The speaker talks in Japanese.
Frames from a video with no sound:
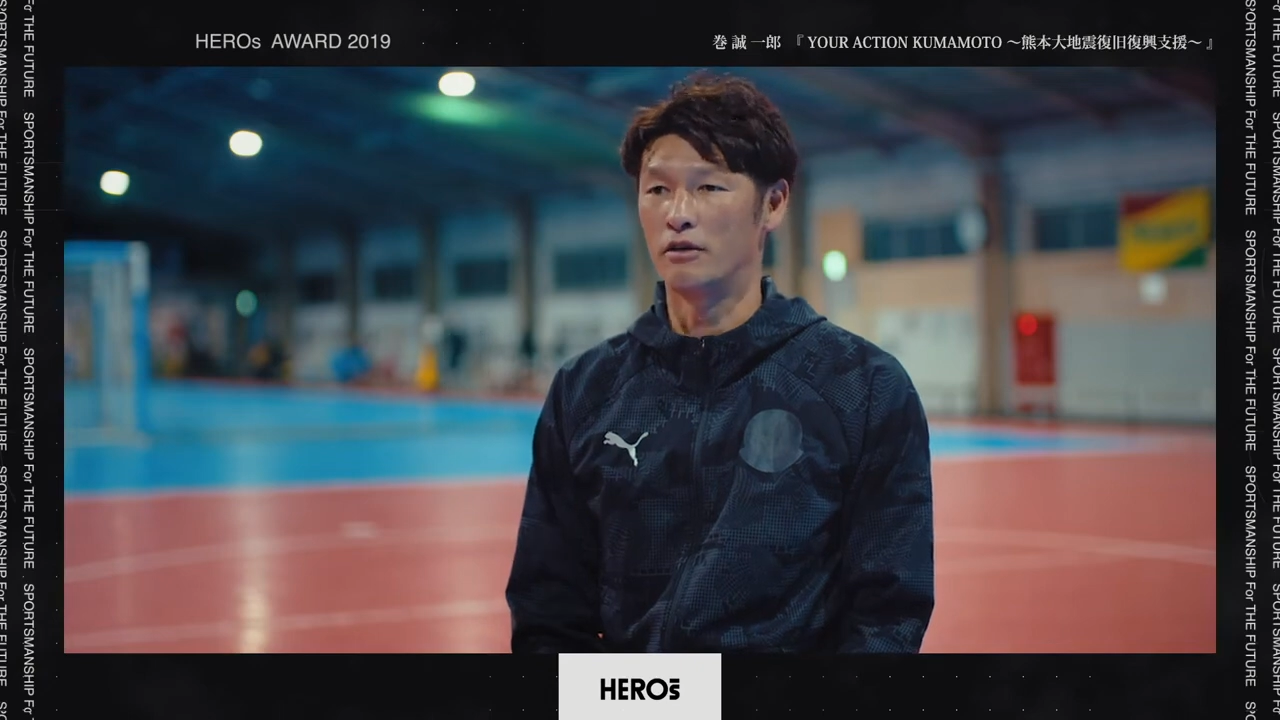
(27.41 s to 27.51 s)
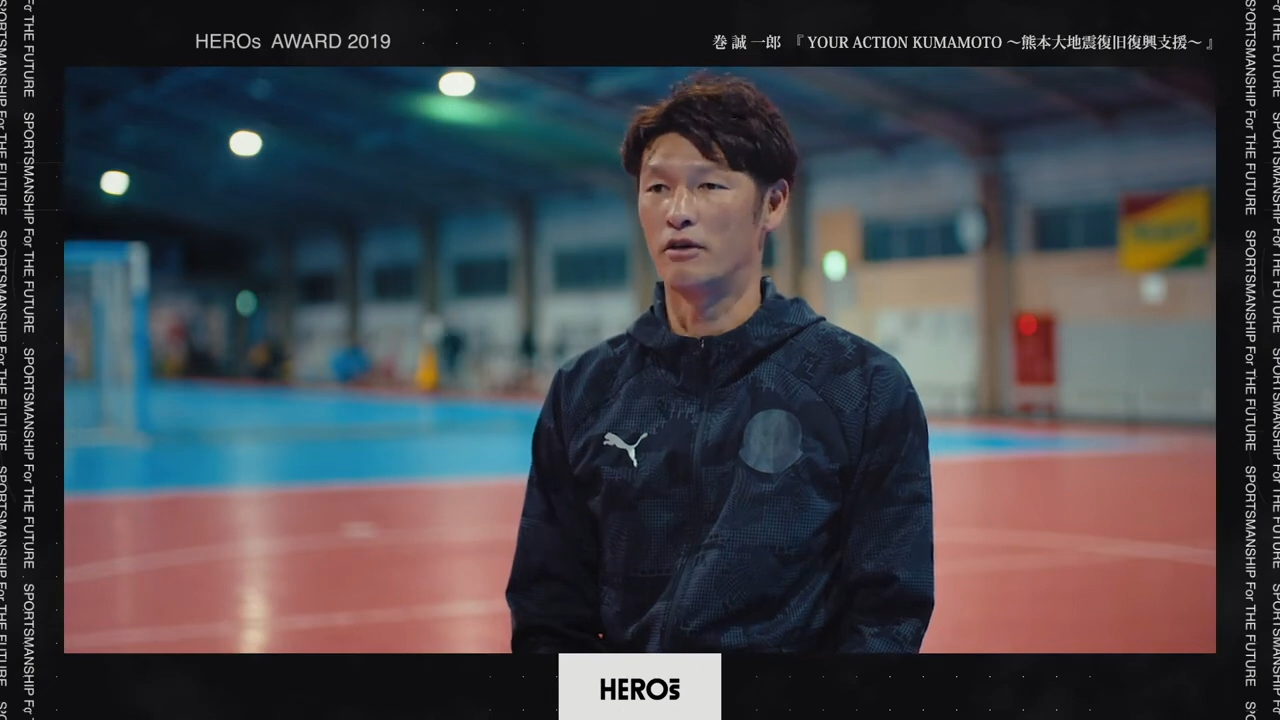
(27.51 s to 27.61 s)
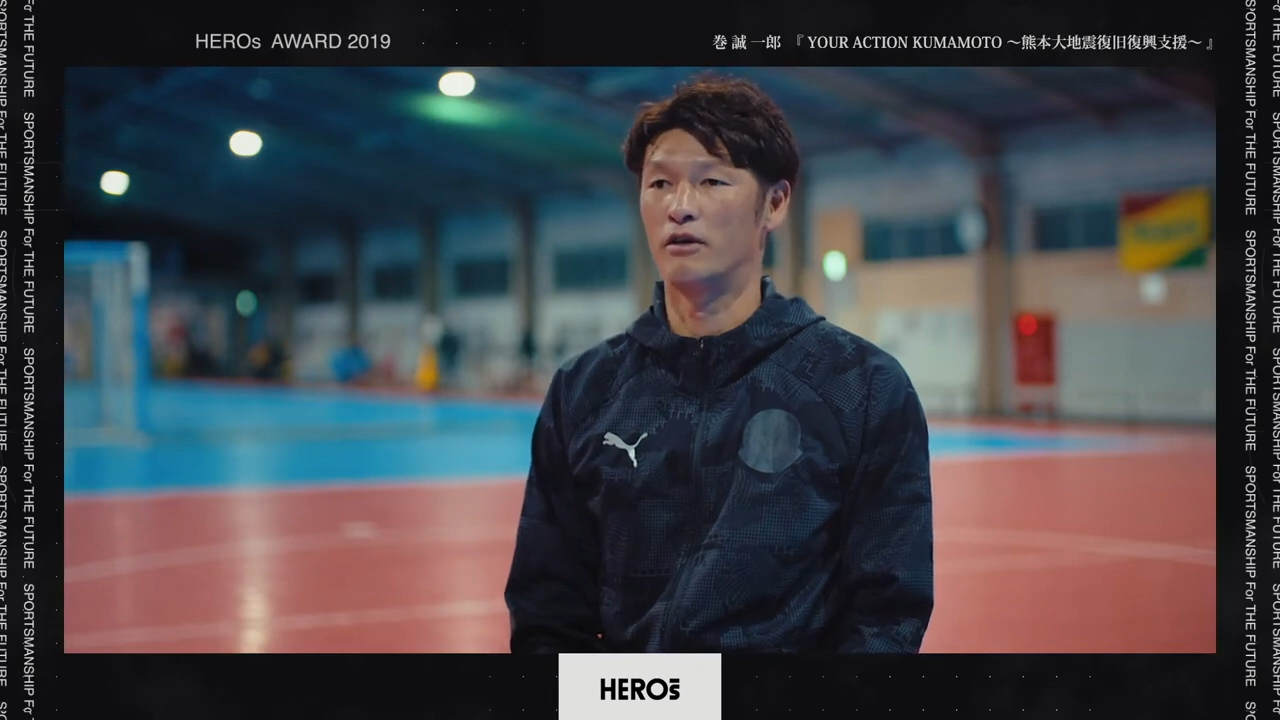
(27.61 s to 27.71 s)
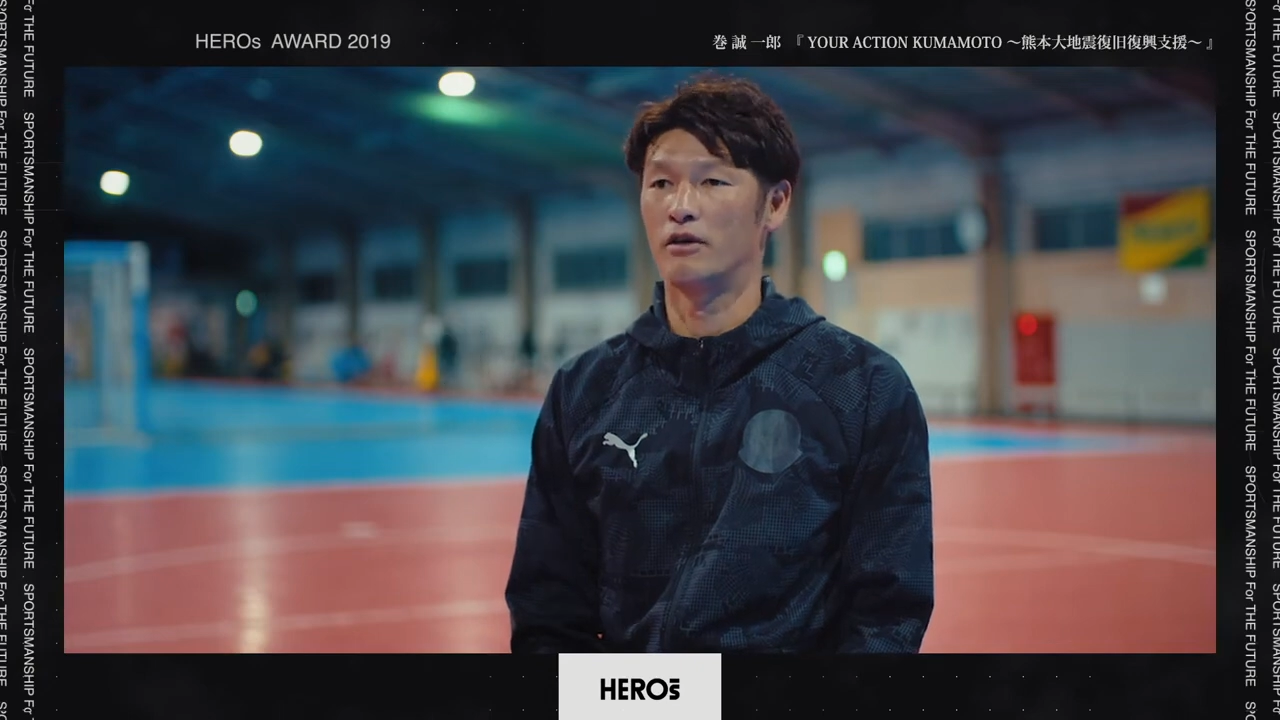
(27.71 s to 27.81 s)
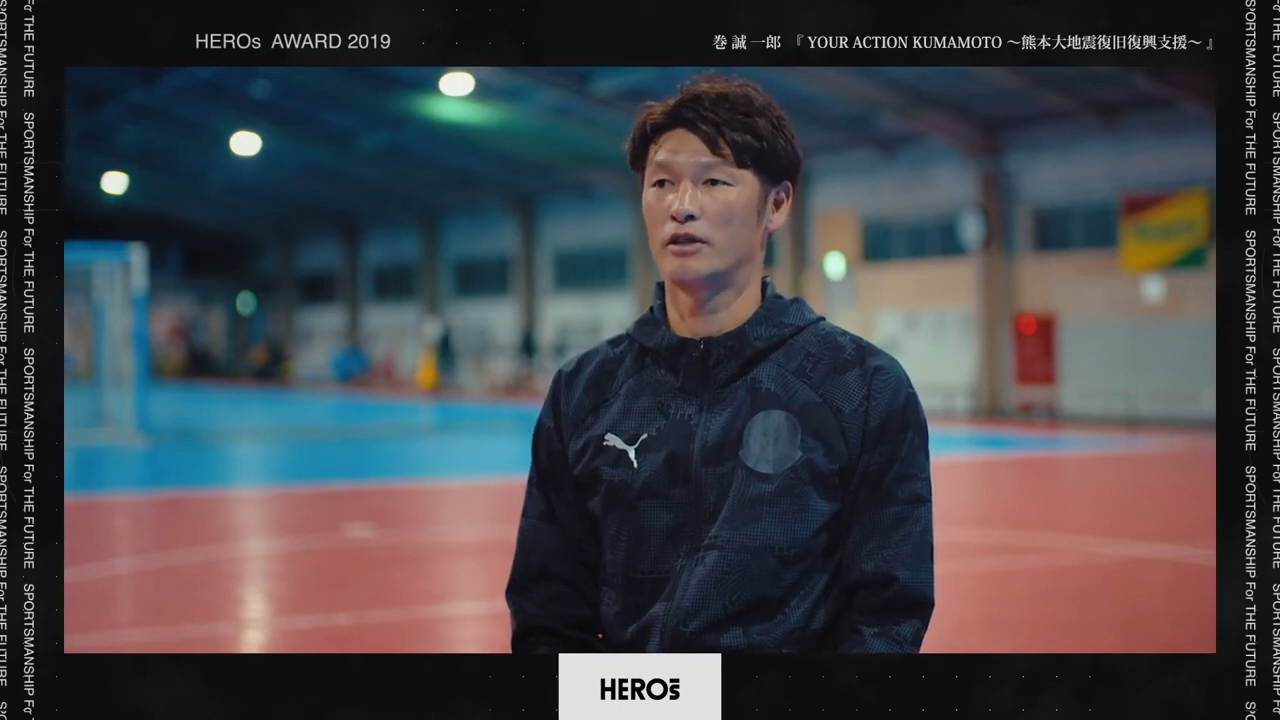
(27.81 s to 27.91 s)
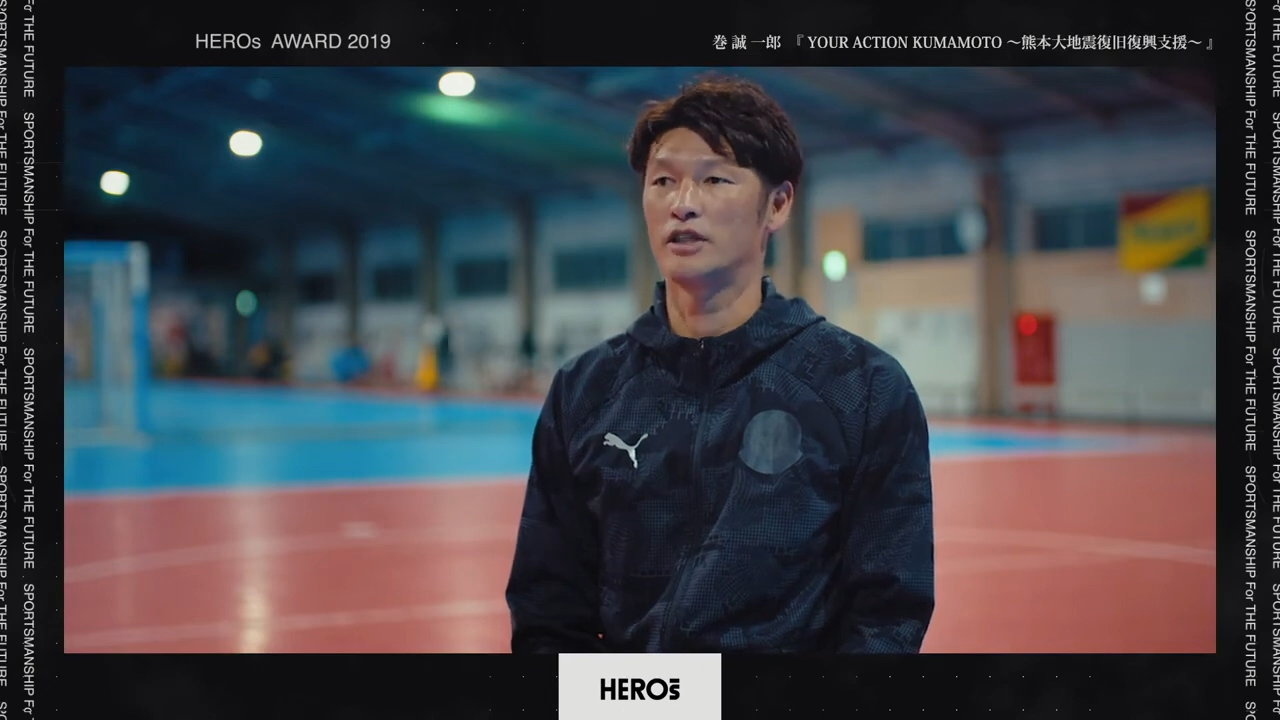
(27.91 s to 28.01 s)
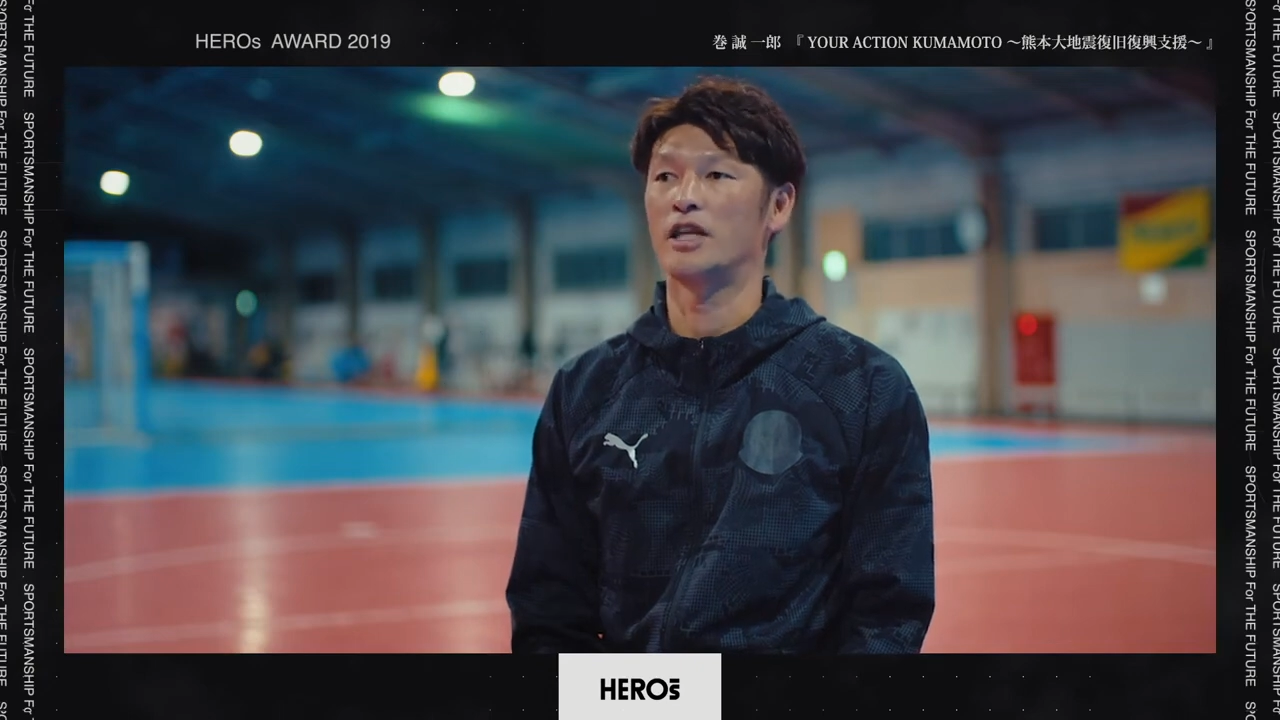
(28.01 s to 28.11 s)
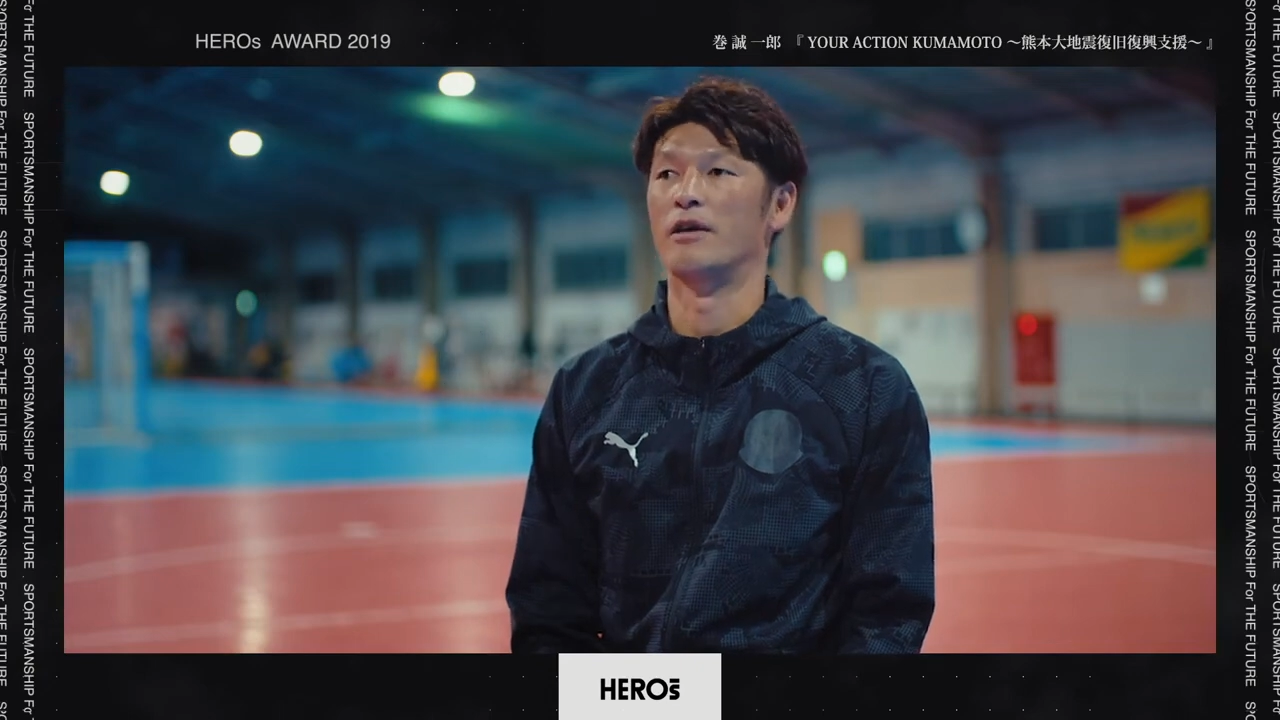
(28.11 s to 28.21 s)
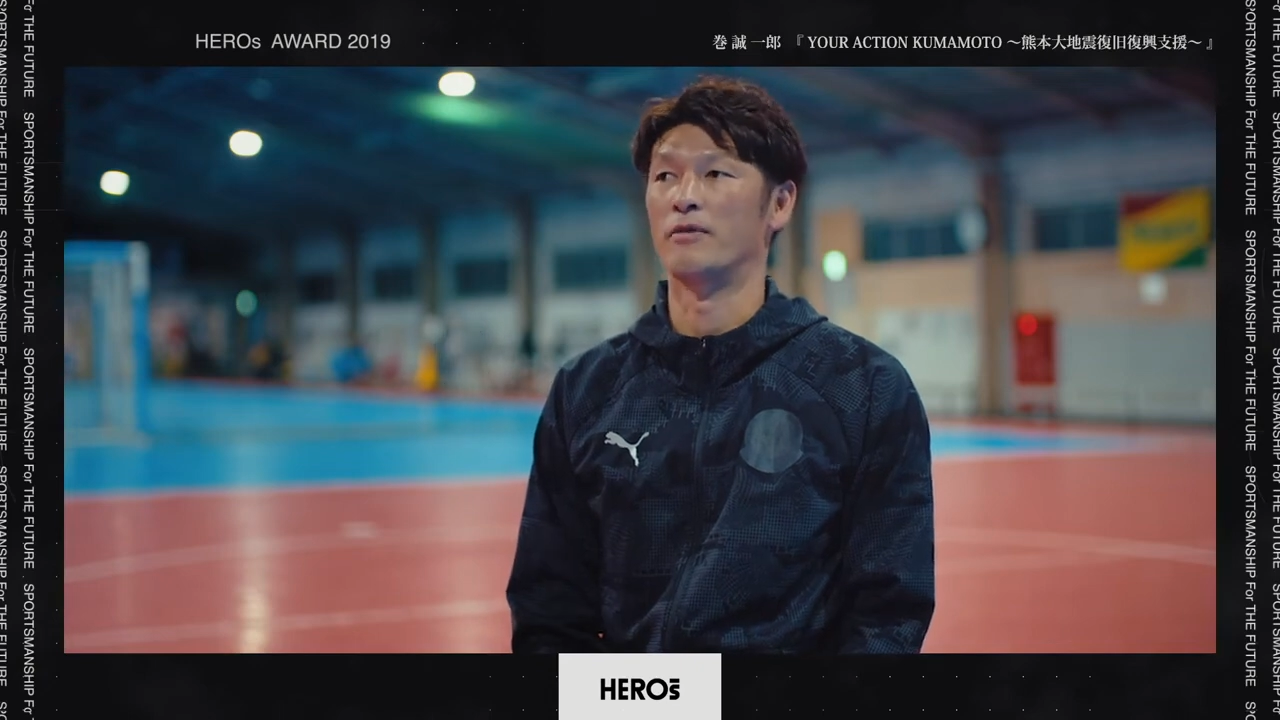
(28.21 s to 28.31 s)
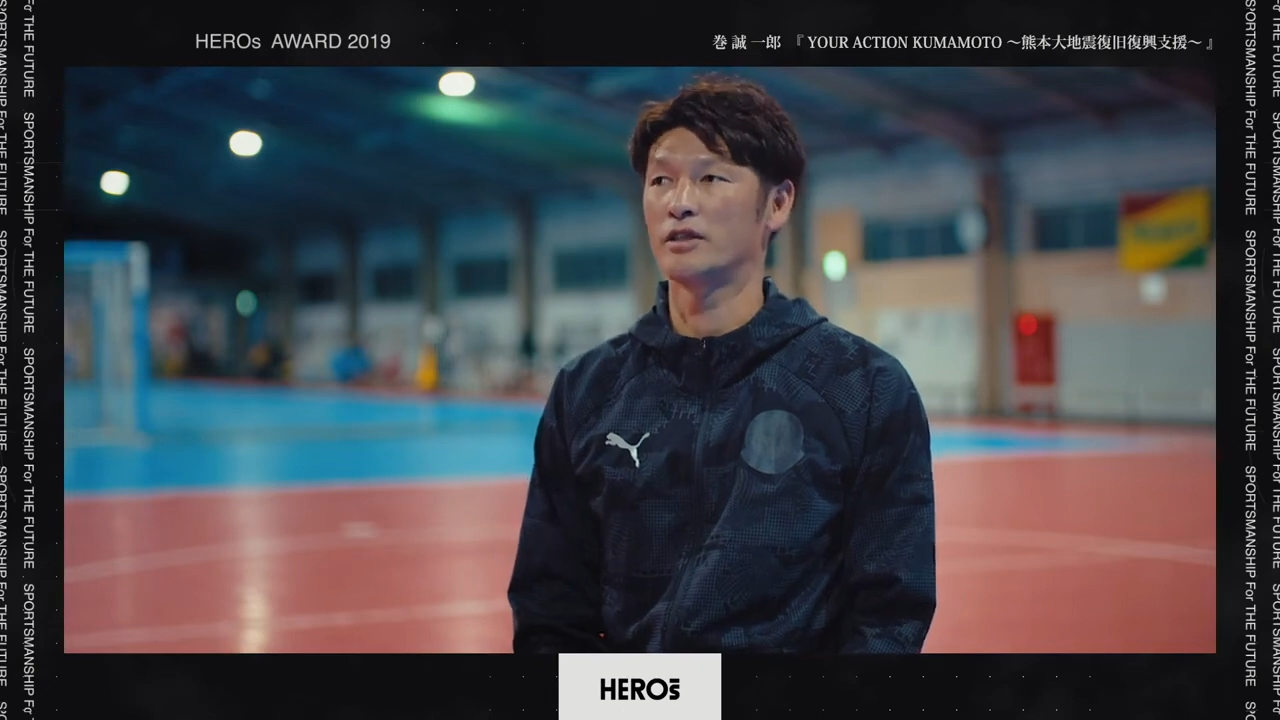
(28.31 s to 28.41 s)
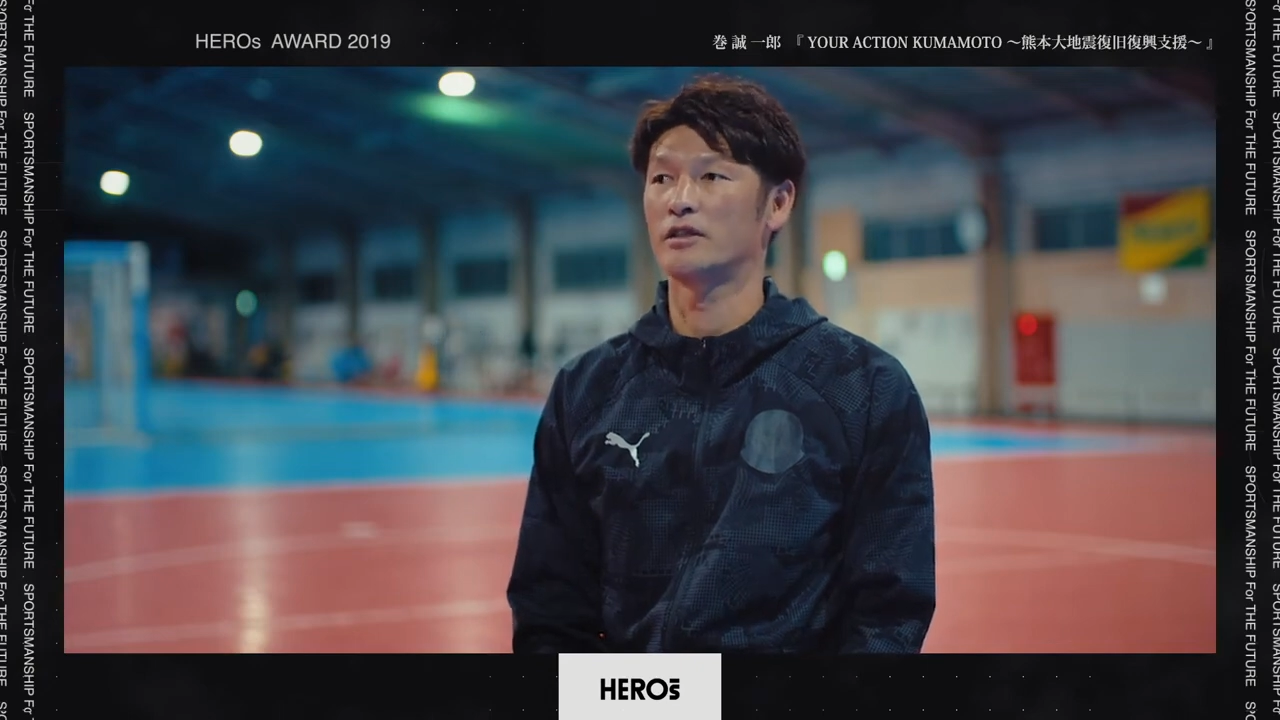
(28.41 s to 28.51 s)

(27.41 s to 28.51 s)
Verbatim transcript: をしていま